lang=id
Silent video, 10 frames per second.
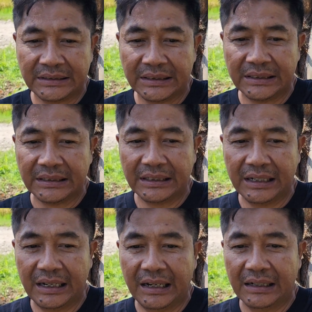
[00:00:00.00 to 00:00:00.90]
Jadi
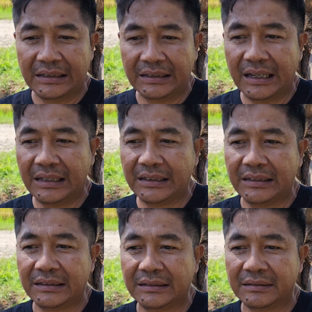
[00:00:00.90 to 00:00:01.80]
ketika kita
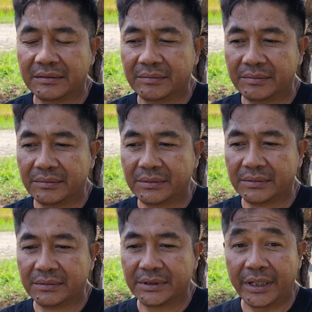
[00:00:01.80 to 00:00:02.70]
ingin
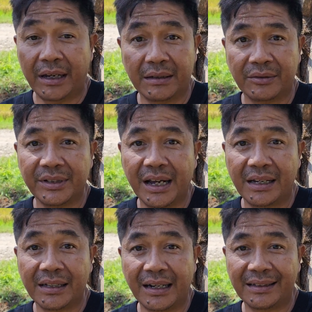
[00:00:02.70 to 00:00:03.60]
sehat dunia
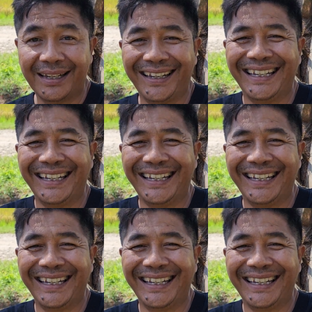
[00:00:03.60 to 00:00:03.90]
akhirat